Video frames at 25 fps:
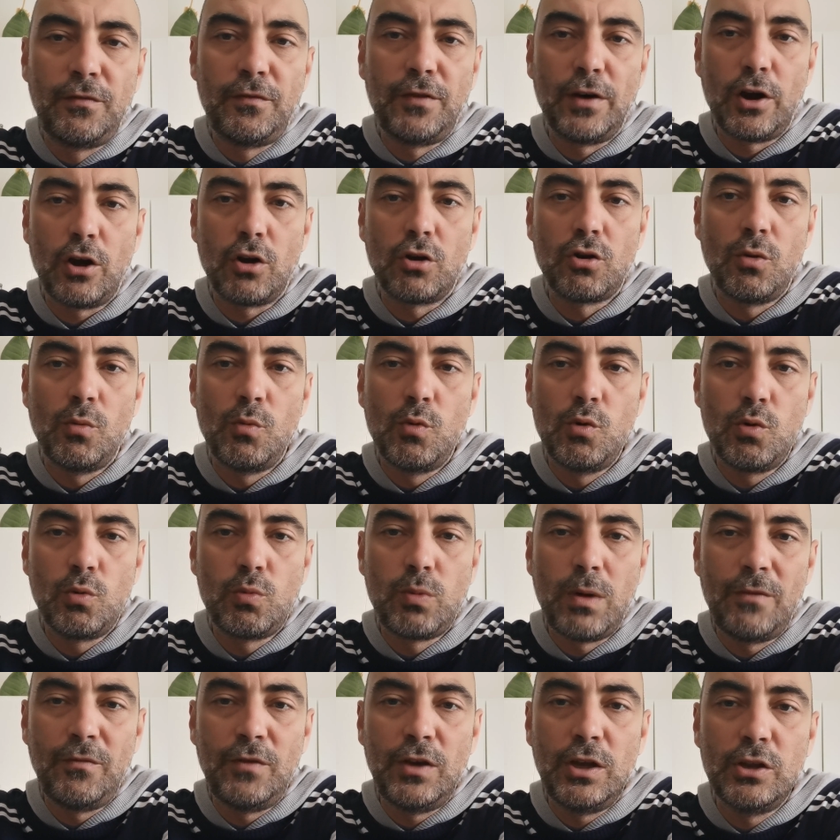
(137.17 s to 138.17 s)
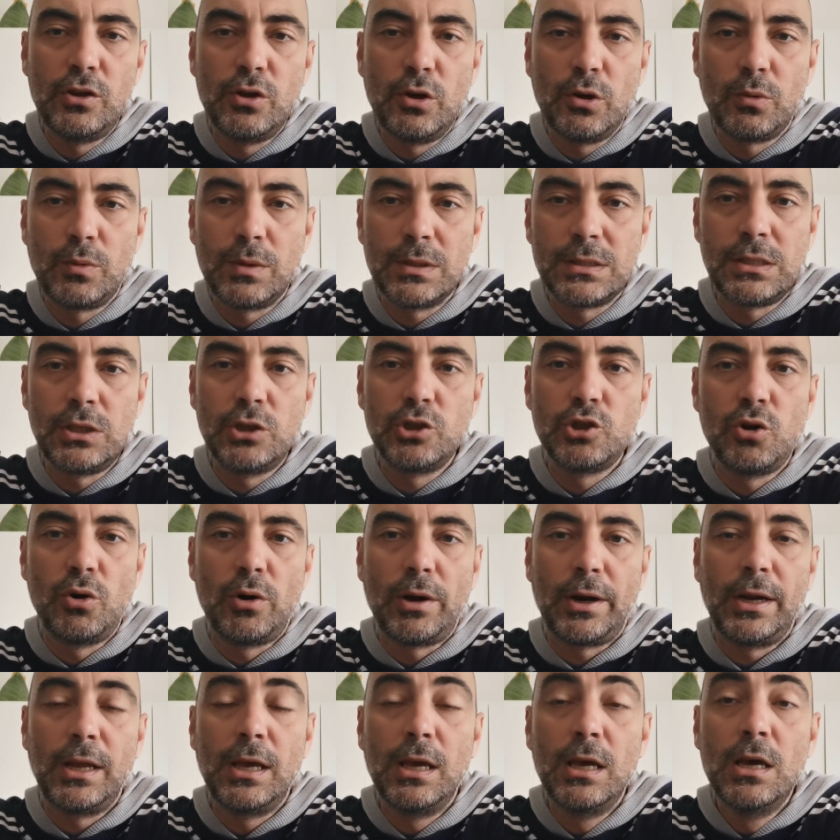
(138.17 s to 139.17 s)
farò comunque video in questi
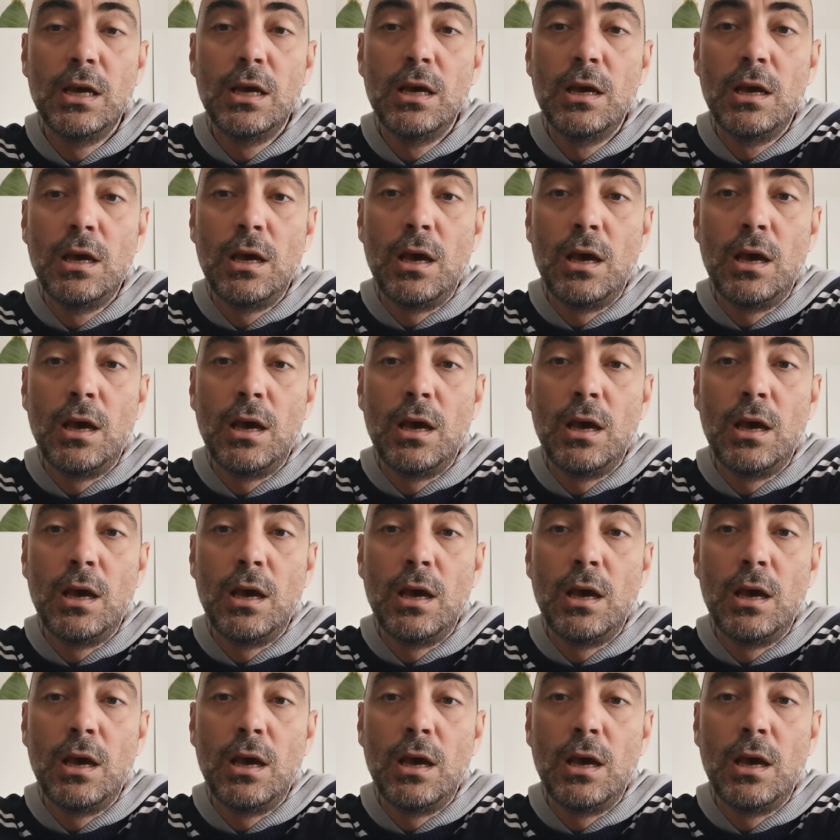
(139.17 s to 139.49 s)
giorni